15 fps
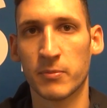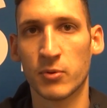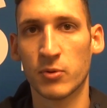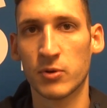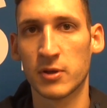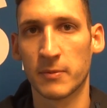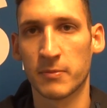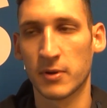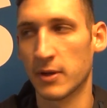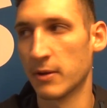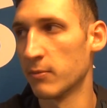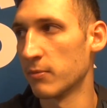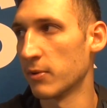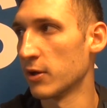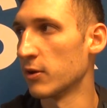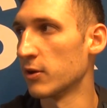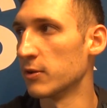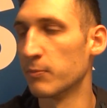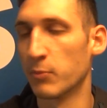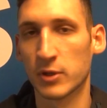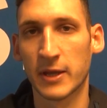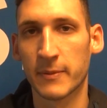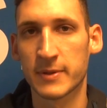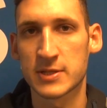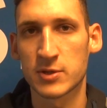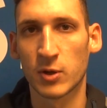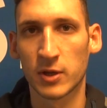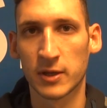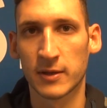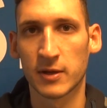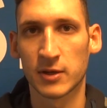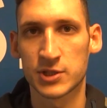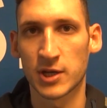pugno e poi un po', un po di episodi no?